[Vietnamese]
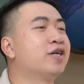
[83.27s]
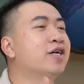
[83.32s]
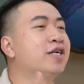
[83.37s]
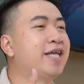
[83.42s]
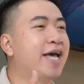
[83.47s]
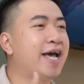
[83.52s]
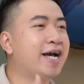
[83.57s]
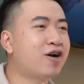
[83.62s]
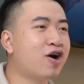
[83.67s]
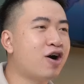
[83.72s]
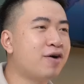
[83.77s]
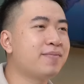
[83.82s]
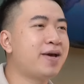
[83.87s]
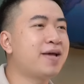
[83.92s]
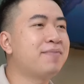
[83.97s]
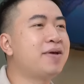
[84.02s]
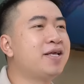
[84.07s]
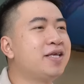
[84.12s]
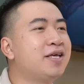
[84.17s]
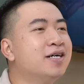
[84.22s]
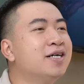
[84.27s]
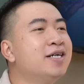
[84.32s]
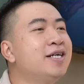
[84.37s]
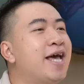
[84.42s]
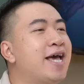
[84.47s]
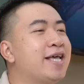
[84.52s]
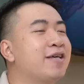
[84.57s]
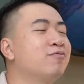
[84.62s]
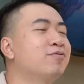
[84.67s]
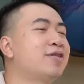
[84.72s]
người có thể comment bên dưới
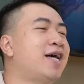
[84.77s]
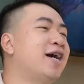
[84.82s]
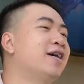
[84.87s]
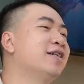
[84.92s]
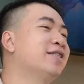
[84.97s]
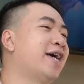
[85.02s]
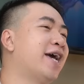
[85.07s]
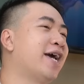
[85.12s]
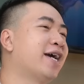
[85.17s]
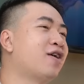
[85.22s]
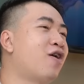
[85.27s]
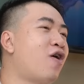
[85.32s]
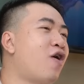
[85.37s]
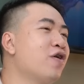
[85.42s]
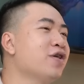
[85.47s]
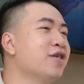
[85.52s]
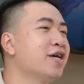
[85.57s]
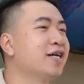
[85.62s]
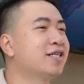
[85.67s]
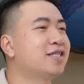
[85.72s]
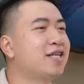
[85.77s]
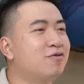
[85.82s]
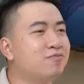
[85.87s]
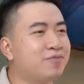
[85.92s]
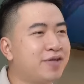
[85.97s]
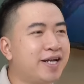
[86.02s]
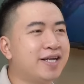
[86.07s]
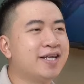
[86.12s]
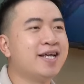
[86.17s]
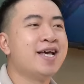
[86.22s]
để chúng ta có thể có những
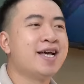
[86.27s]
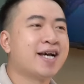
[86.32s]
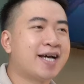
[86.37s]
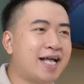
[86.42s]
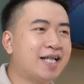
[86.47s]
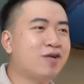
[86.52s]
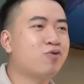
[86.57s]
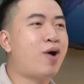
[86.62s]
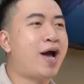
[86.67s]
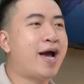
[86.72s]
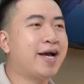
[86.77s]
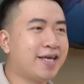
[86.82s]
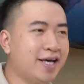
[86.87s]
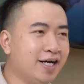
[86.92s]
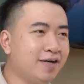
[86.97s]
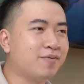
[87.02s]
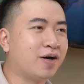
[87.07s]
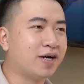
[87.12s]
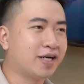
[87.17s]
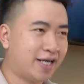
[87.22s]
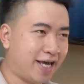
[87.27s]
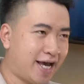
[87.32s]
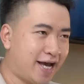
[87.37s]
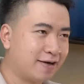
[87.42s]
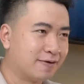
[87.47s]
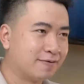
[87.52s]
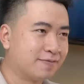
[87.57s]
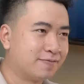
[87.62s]
thông tin khách quan nhất mọi người nha.